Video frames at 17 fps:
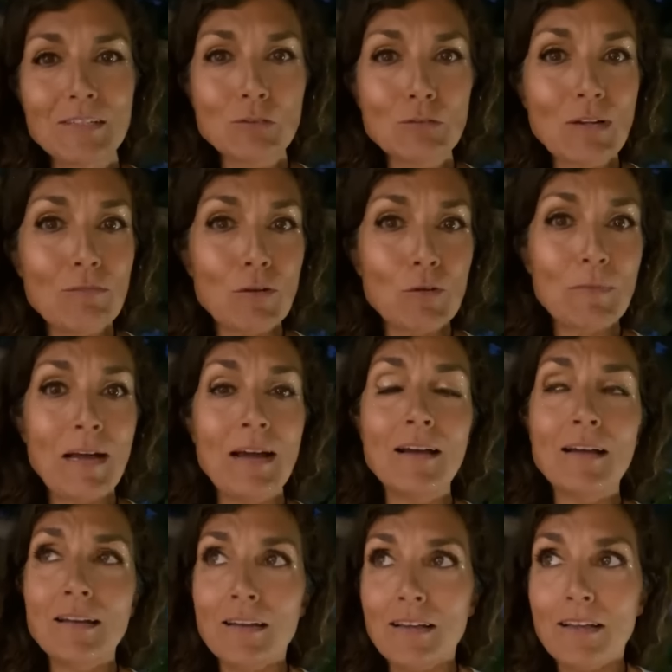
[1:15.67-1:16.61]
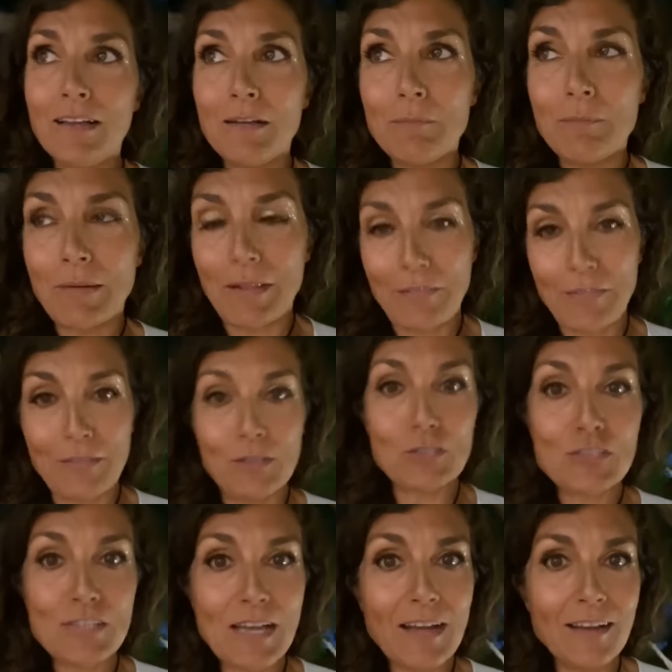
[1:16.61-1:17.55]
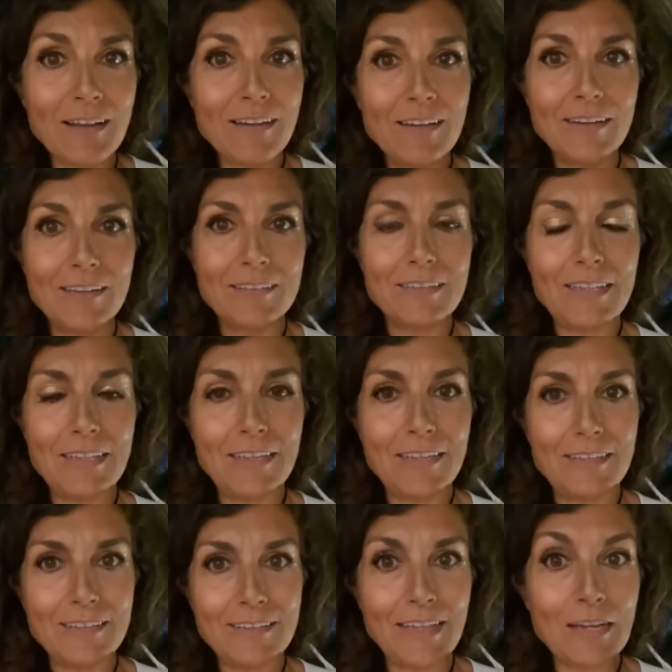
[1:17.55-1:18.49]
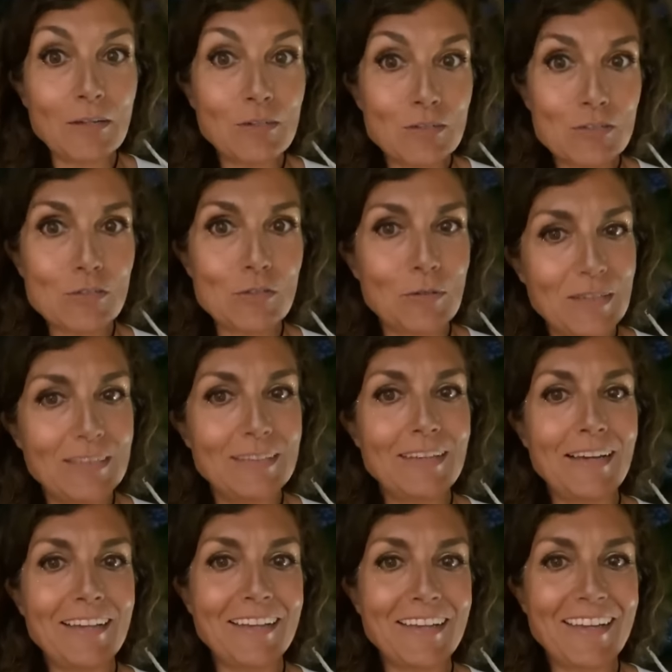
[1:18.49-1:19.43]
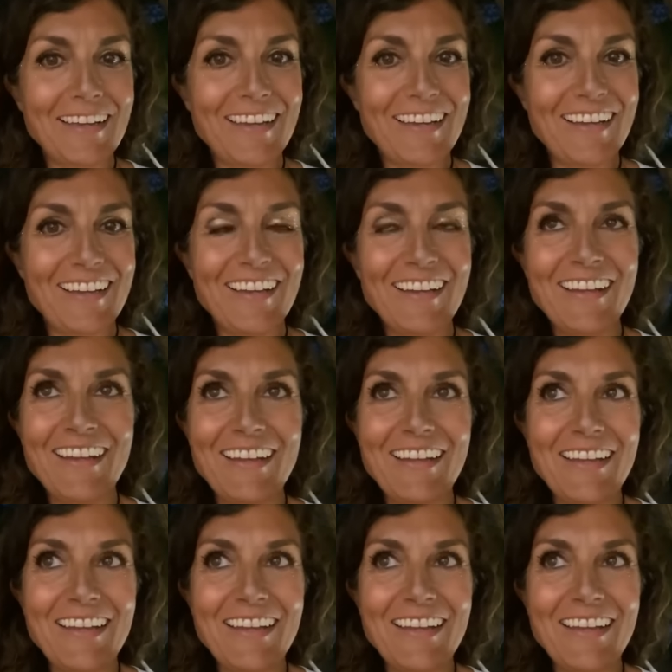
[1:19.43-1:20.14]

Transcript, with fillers: es una forma preciosa de darnos cuenta de que